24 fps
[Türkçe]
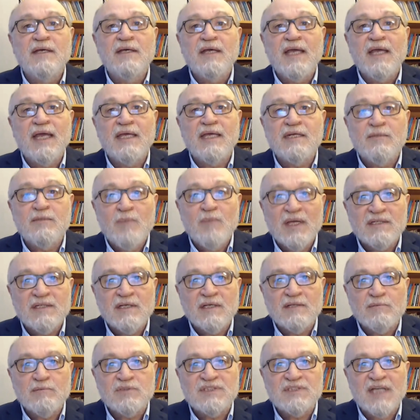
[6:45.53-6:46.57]
erime
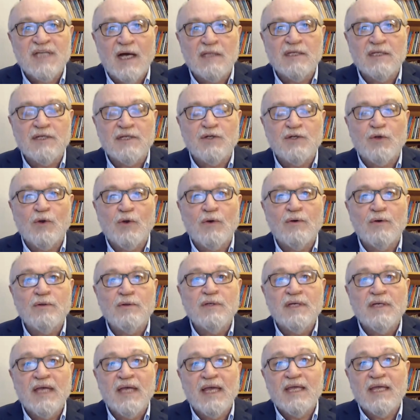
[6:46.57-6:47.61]
sağlanıyor.
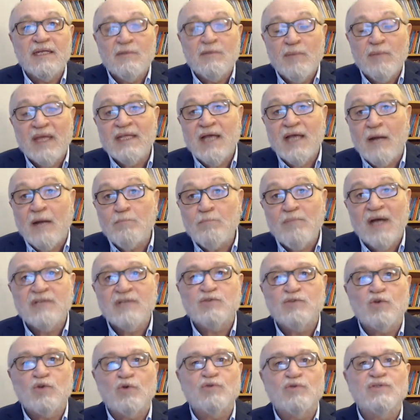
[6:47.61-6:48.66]
Erime yapmak
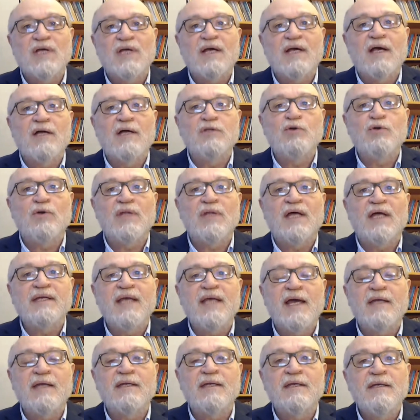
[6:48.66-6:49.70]
zorunda kalıyorlar.
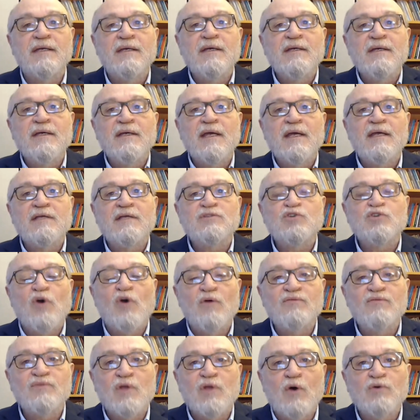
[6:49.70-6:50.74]
Yani e,
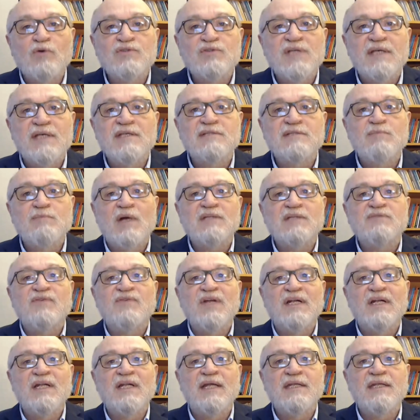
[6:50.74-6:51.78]
son 18 Mart
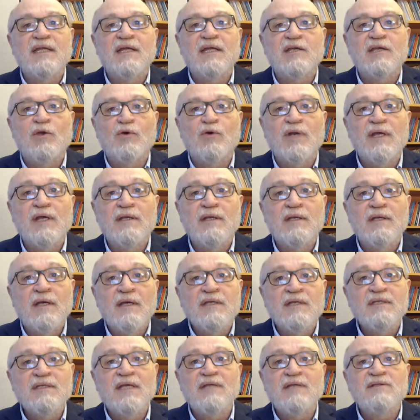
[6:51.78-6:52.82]
verilerine göre
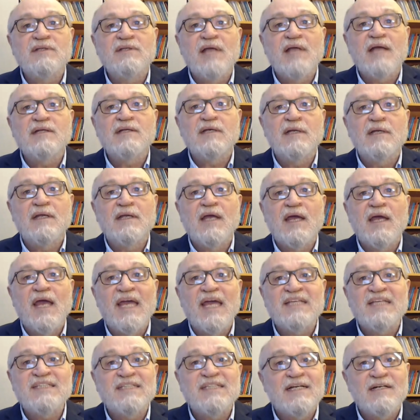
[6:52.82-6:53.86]
yeniden e,
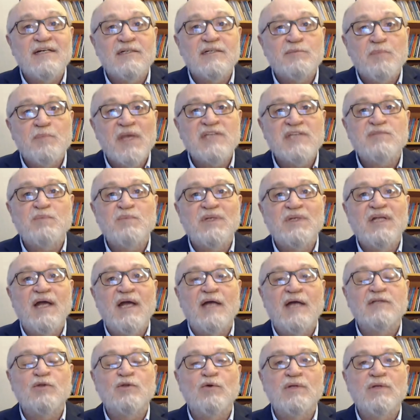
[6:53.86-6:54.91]
eksi 45
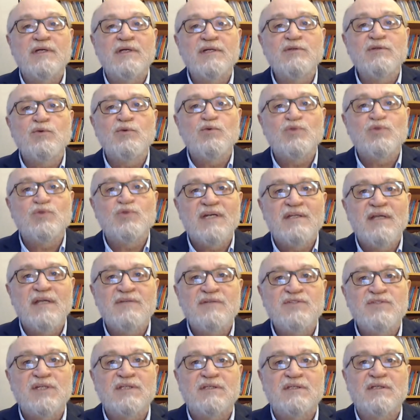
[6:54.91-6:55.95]
milyar doların üzerine
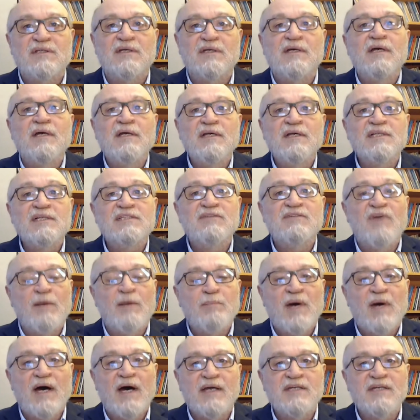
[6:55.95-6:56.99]
çıktı
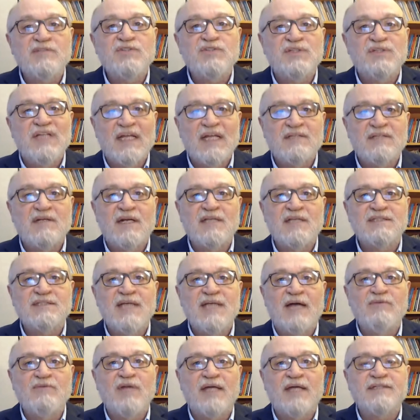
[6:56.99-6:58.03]
Swap hariç net
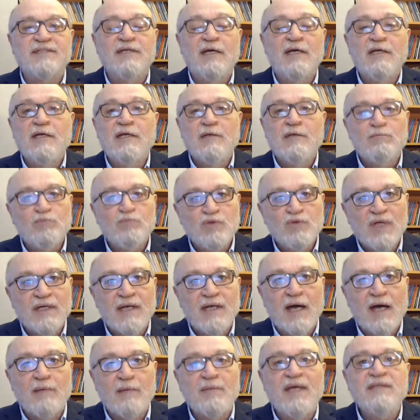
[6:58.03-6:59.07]
rezervler. Buna
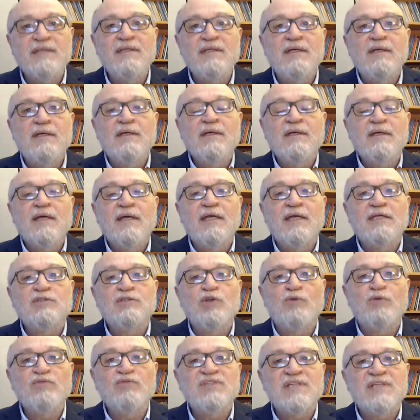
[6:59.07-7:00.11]
rağmen e,
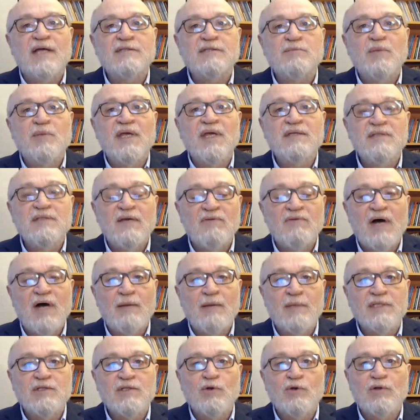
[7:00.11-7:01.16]
döviz satmaya
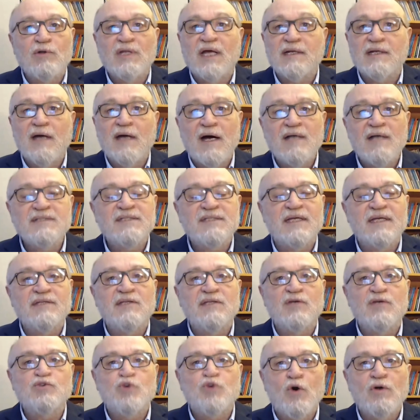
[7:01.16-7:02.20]
devam ediyorlar. Az ya
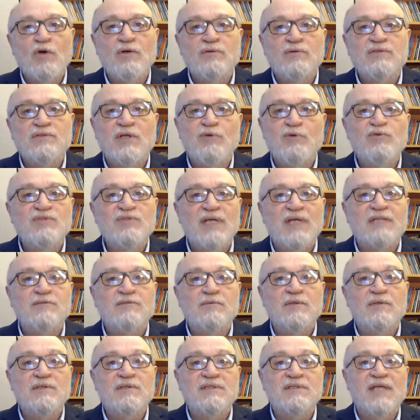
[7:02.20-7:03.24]
da çok döviz at,
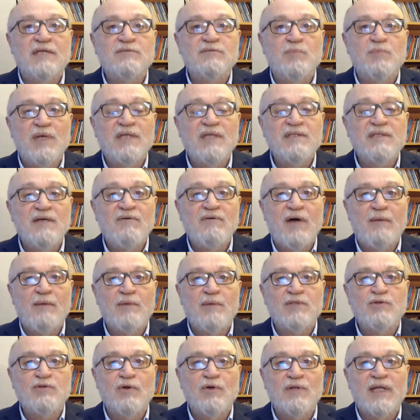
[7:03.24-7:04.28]
satmaya devam
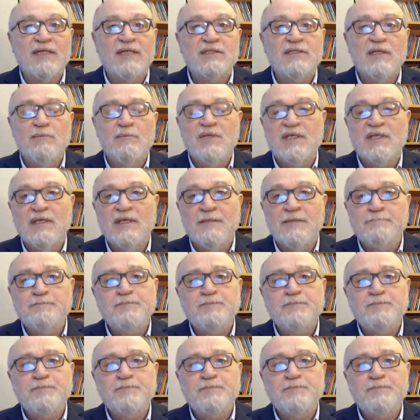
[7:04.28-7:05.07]
ediyorlar. Tabii ki